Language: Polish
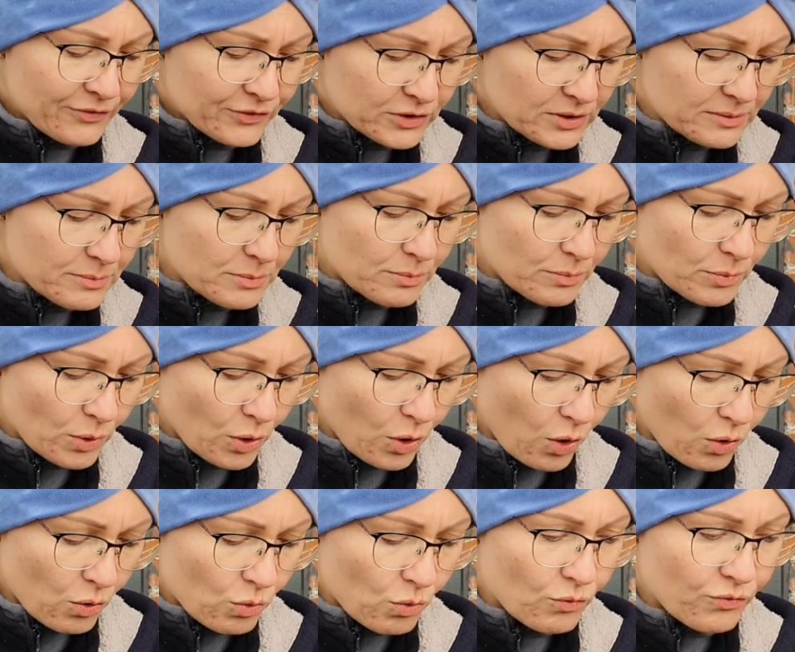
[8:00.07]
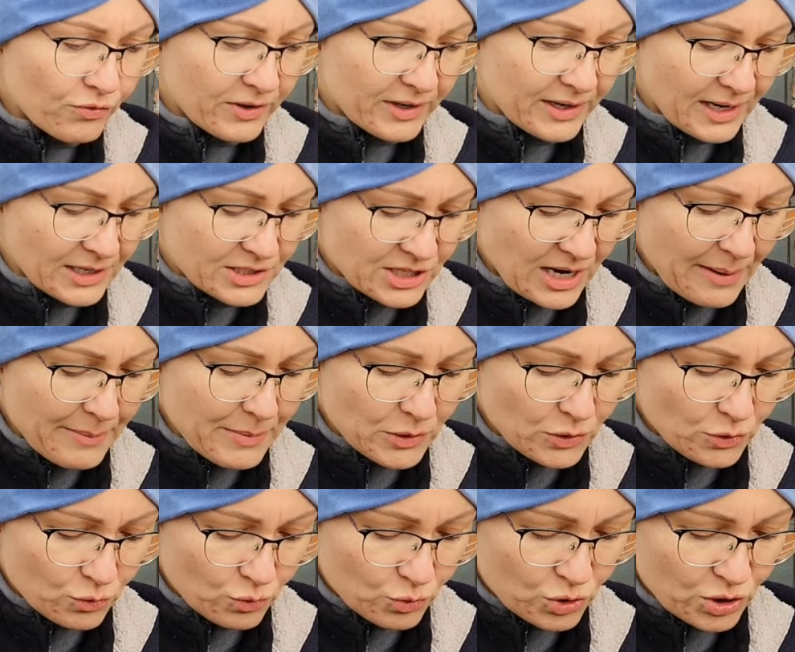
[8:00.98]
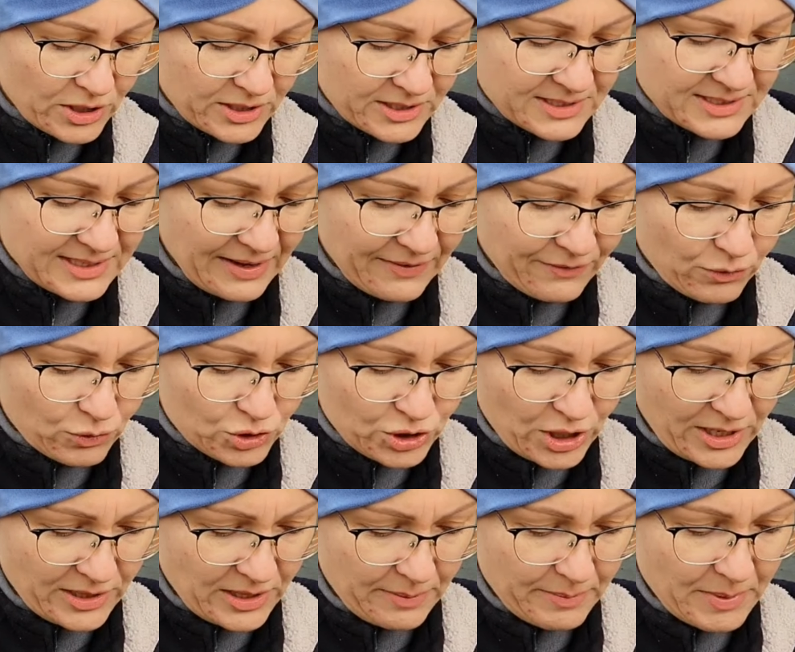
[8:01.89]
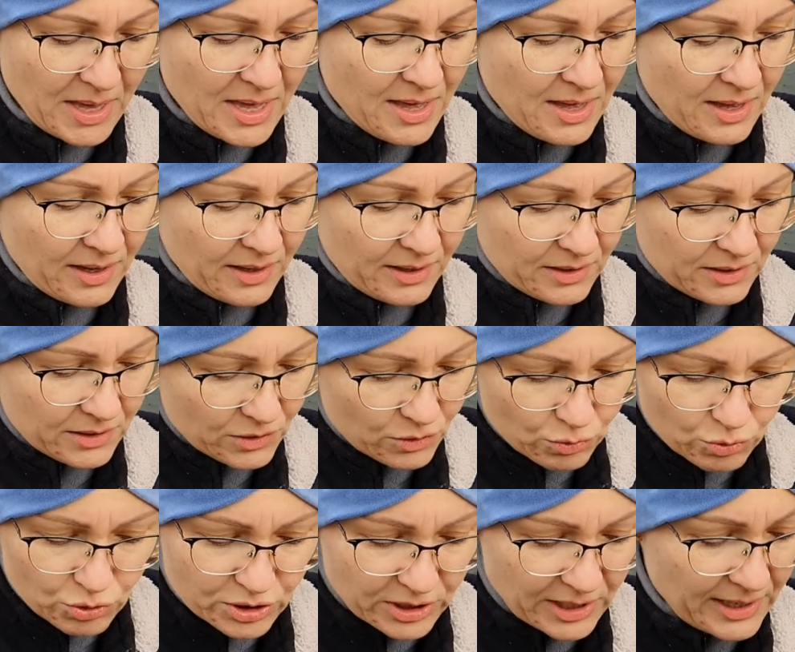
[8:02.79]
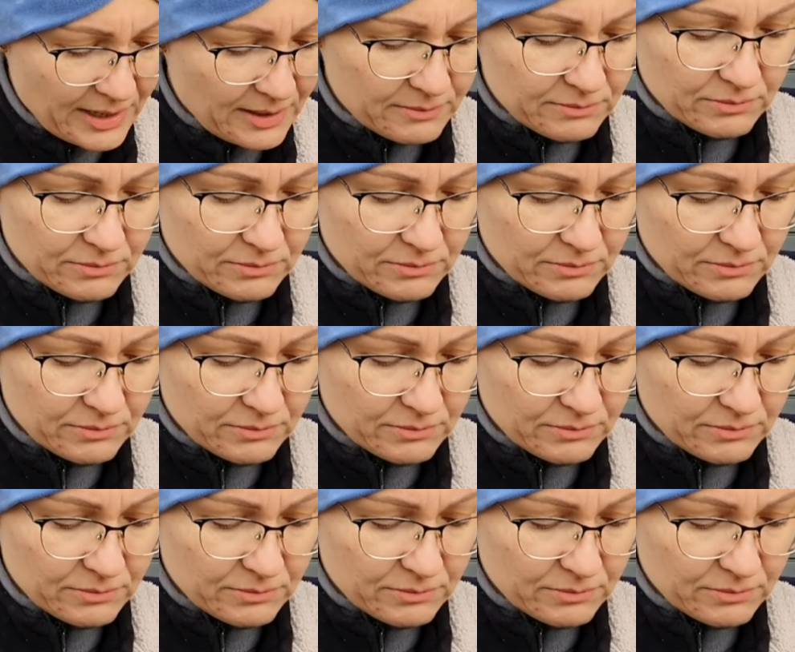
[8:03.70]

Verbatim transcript: a w tym mroku wkraczamy już z nawożeniem. Róże